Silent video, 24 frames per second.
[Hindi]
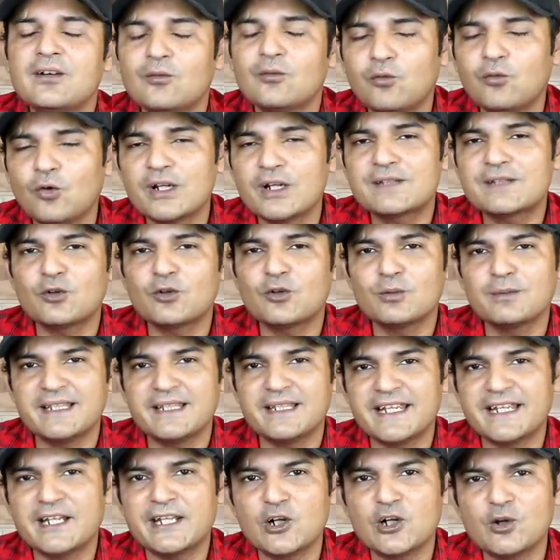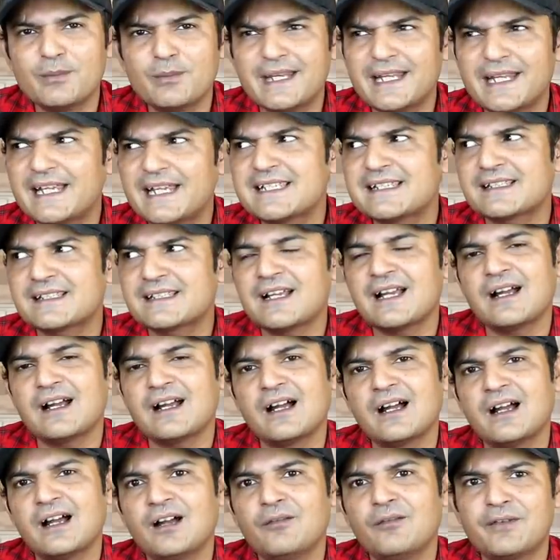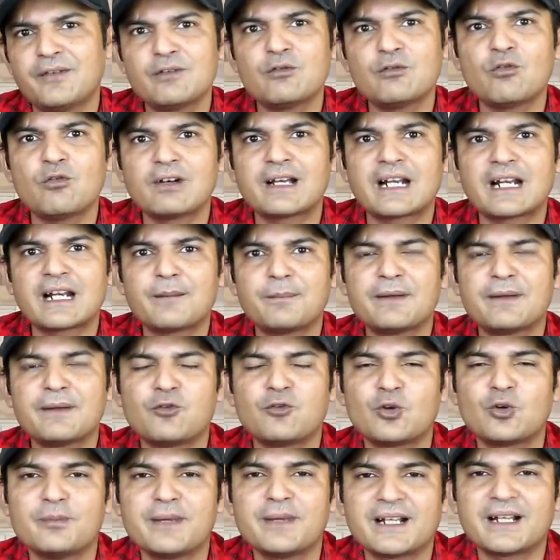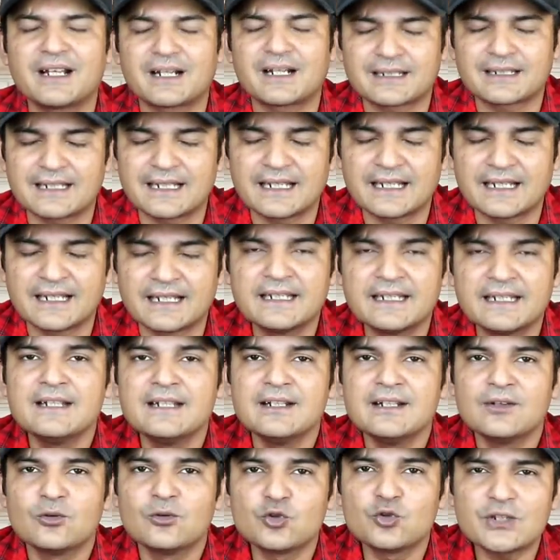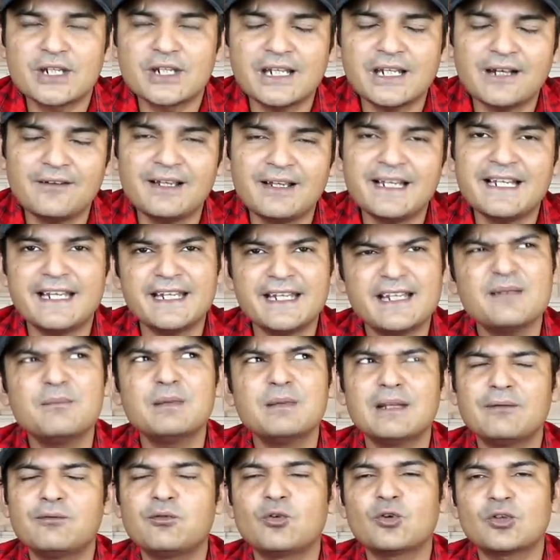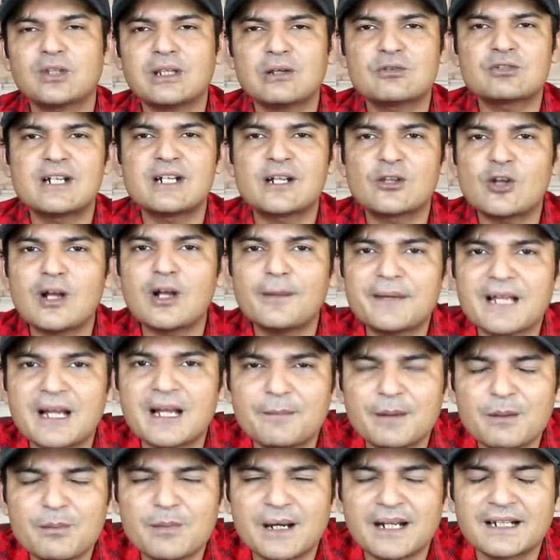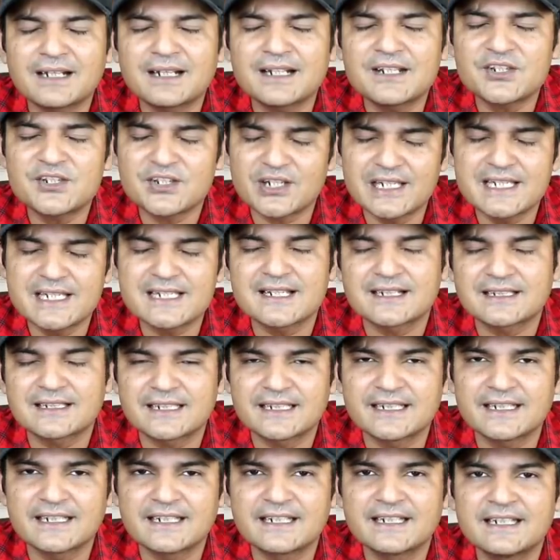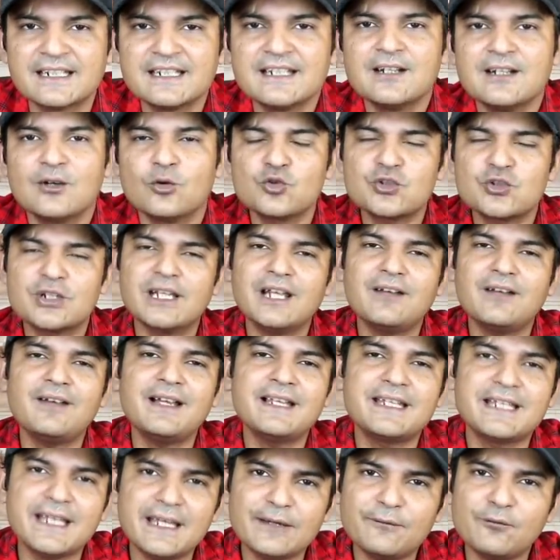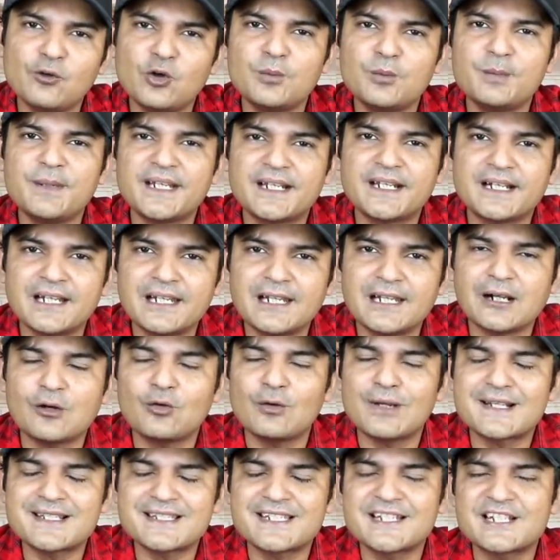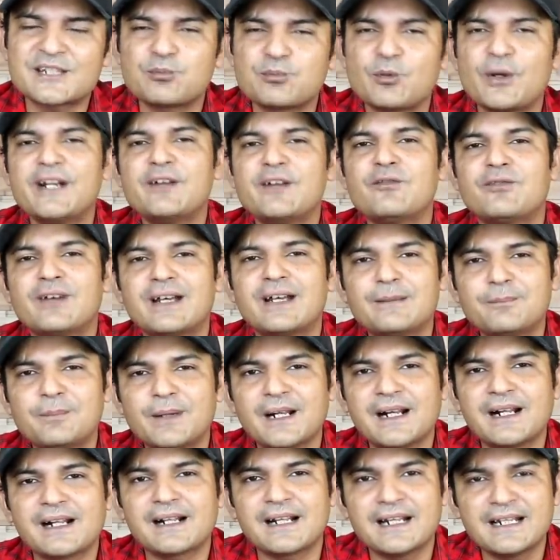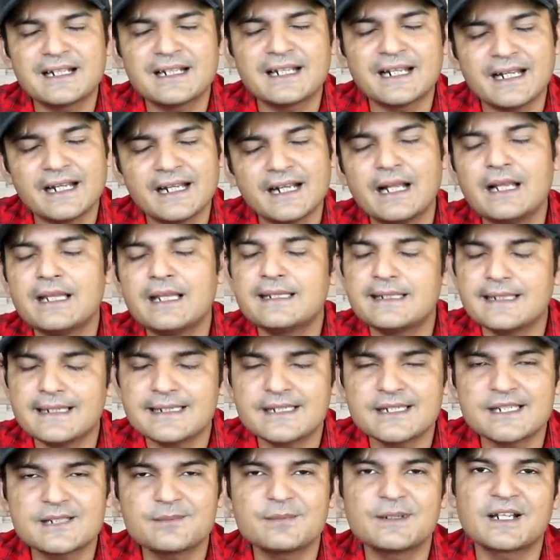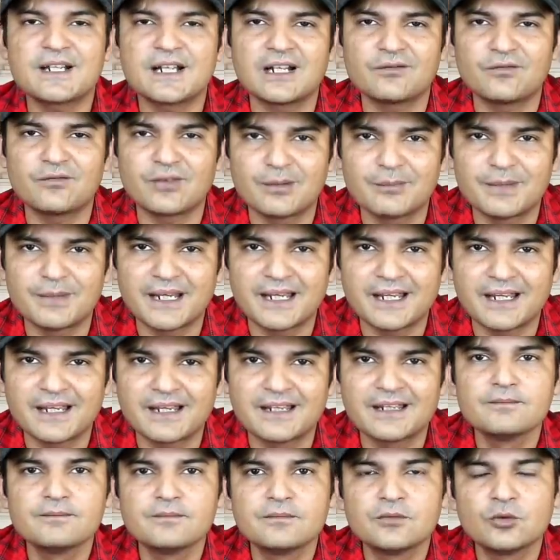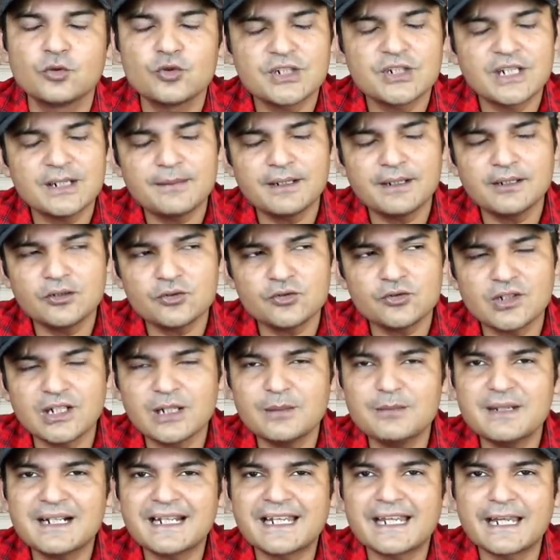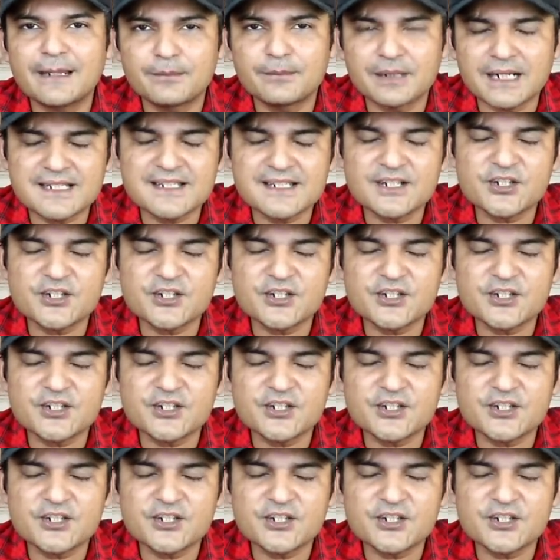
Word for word: वो इस फ़ोन में देखने को मिलेगी जैसा आ, वीवो वगैरह अपने फ़ोन में करता है उसके अलावा यानी कि मतलब फोर थाउजेंड तो आप यहाँ पर मानकर चल ही सकते हैं उसके अलावा ये फ़ोन भी कलर ओ एस पर रन करेगा ये चीज़ भी कन्फर्म है उसके बाद दोस्तों अगर मैं कैमरा